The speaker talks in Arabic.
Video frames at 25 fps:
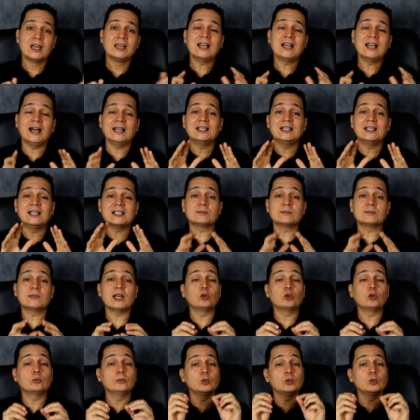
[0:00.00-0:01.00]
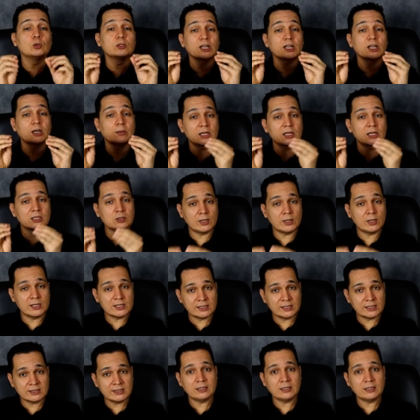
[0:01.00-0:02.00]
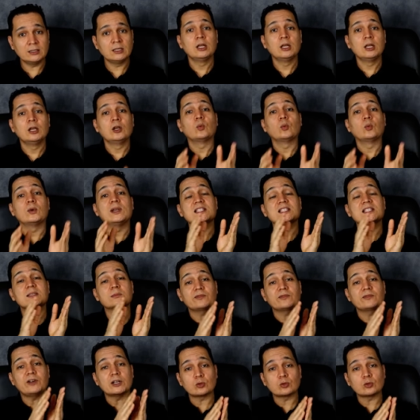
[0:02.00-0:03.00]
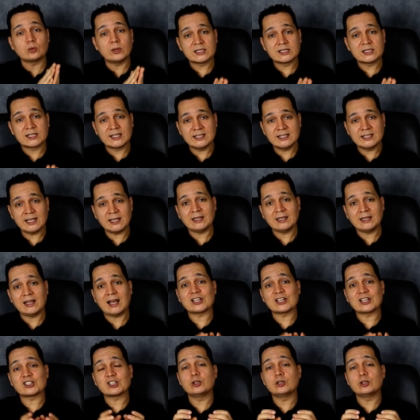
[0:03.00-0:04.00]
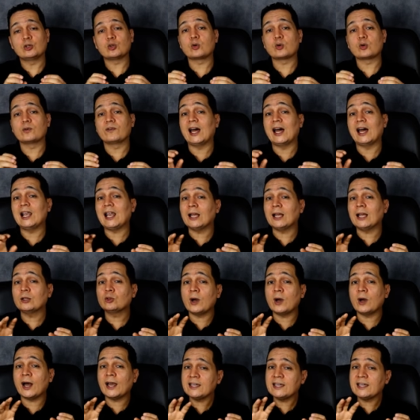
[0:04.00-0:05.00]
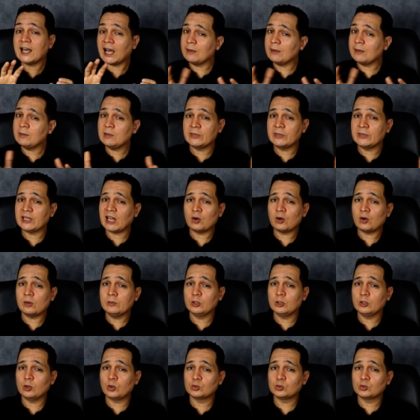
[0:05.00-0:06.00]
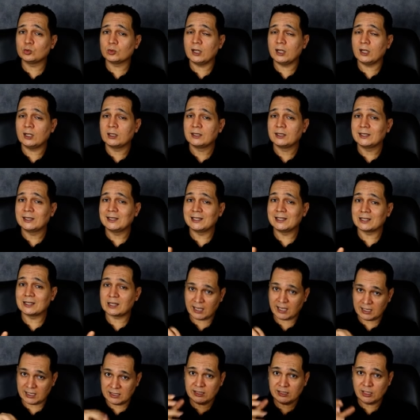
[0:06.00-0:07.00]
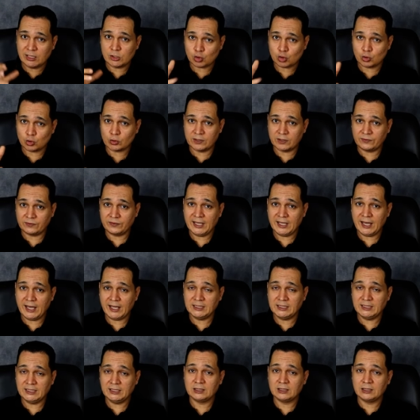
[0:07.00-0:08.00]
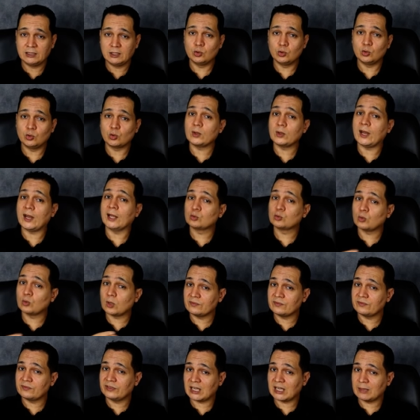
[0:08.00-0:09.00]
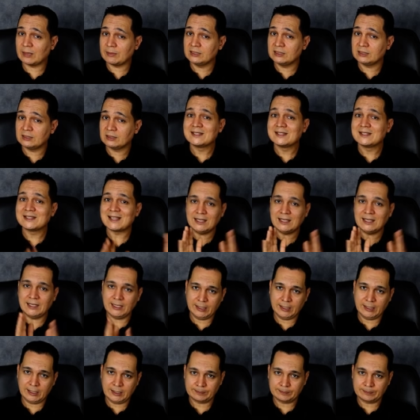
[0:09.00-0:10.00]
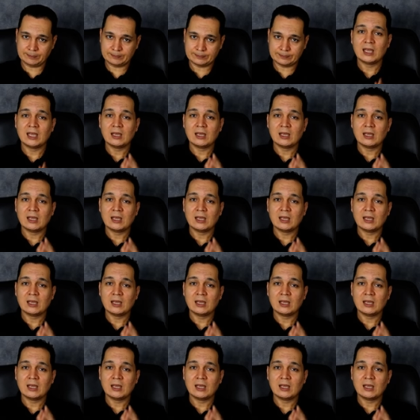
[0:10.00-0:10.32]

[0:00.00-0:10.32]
يعني لازم تاخد منه تاريخ مرضي كويس جدا ولازم تفحصه كويس جدا عشان نشوف هل عنده اي عامل من عوامل الخطوره اللي تخلينا نشك فيه يعني انه يكون عنده ورم في الكبد زي ايه